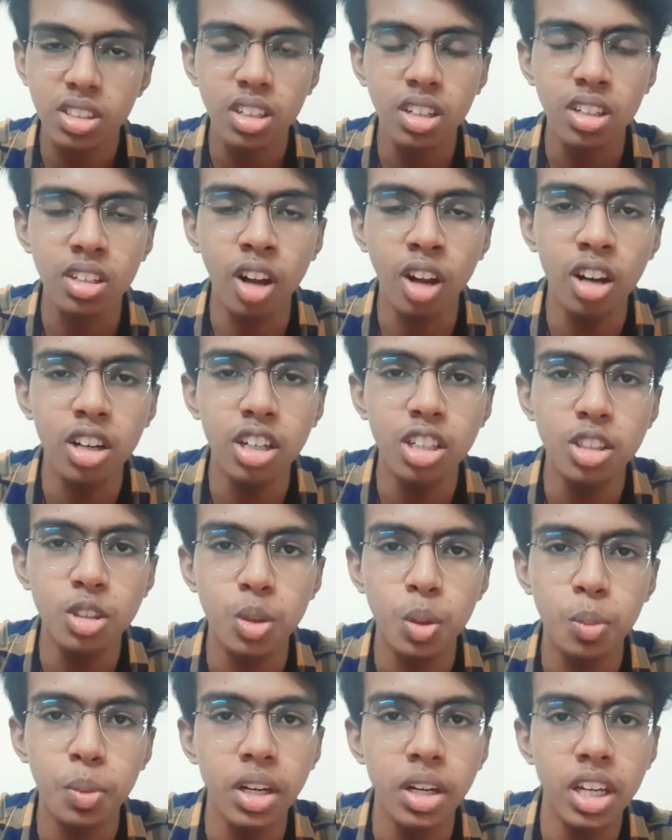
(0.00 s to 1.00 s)
நான் ஆல்ரெடி
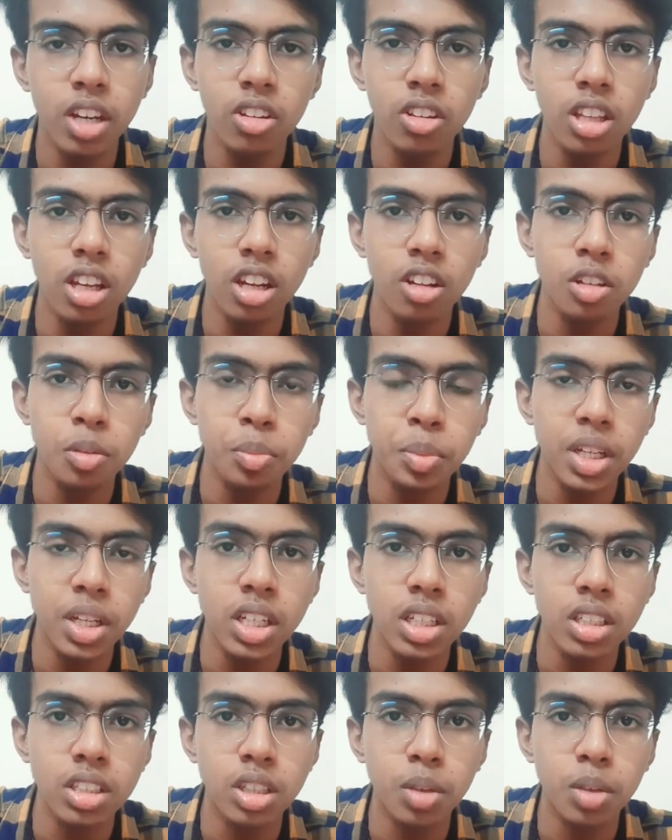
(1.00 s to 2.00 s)
சொன்ன மாதிரி நீங்கள் வந்து இதில் வந்து ப்ரீ
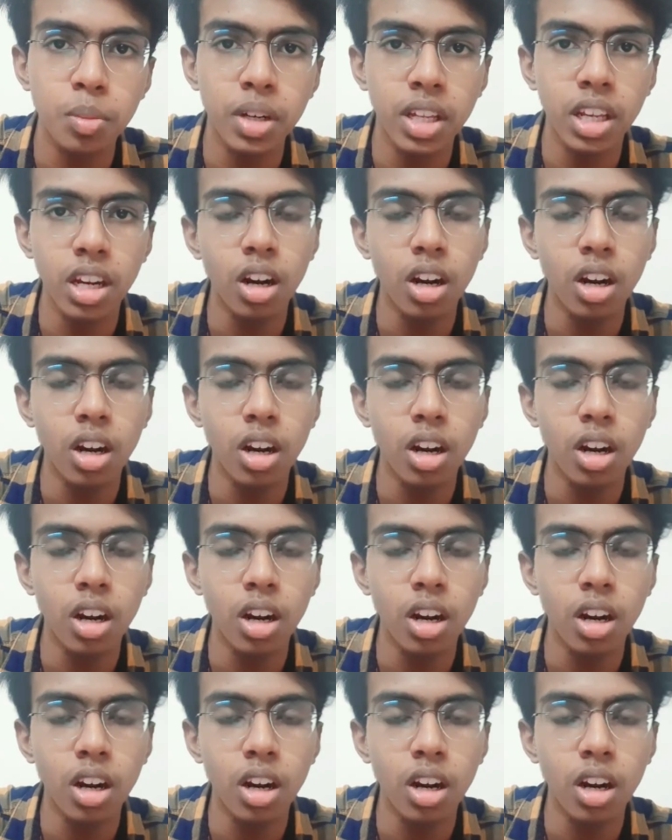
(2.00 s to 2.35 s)
ரிஜிஸ்டர் பண்ணிங்கன்னா